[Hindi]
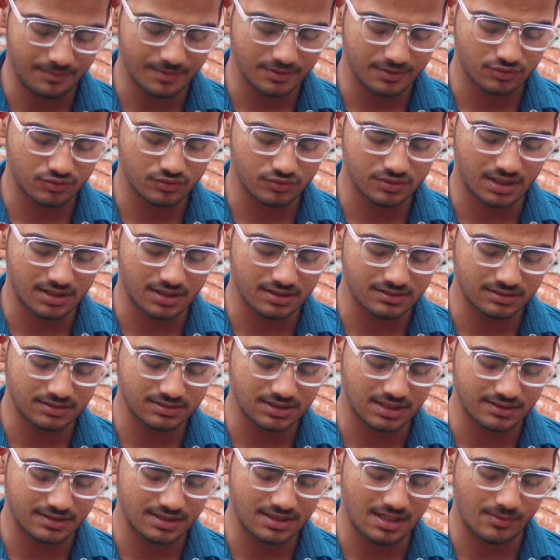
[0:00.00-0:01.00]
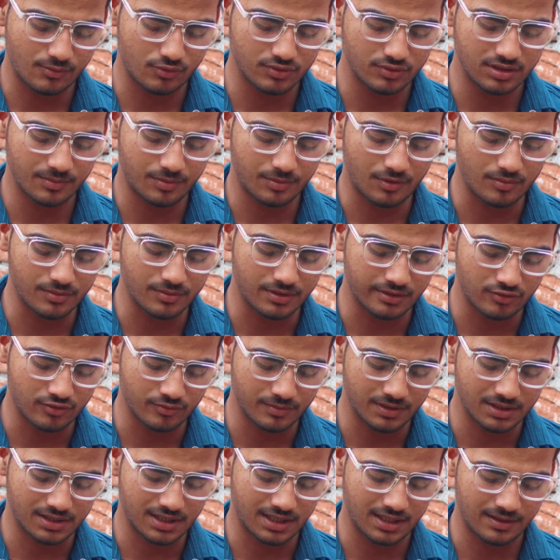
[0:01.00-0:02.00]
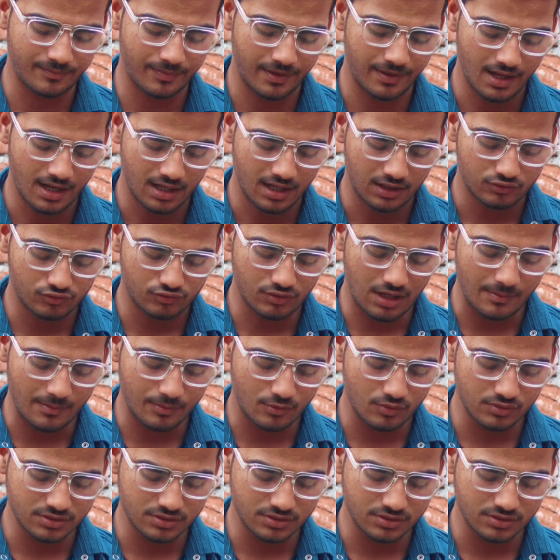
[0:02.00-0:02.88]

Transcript: यहाँ पर दरअसल जैसे ही आपको ये प्रॉब्लम देखने को मिलता है तो